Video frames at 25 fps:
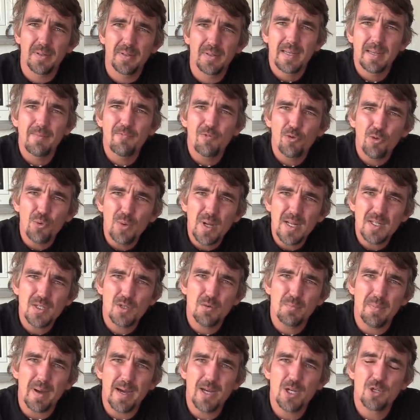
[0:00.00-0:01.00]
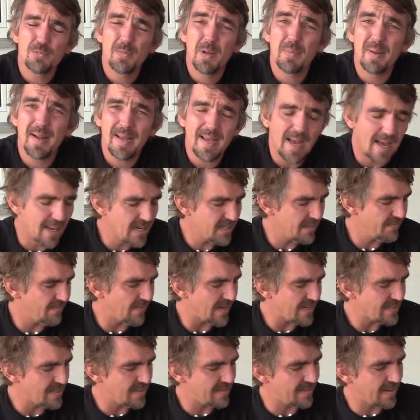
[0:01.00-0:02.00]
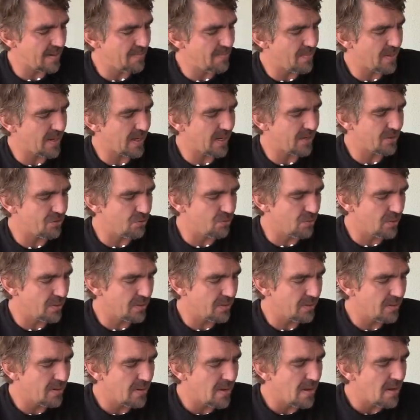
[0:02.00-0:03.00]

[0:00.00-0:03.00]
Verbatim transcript: Im Frühjahr zum Beispiel bei kalten Wassertemperaturen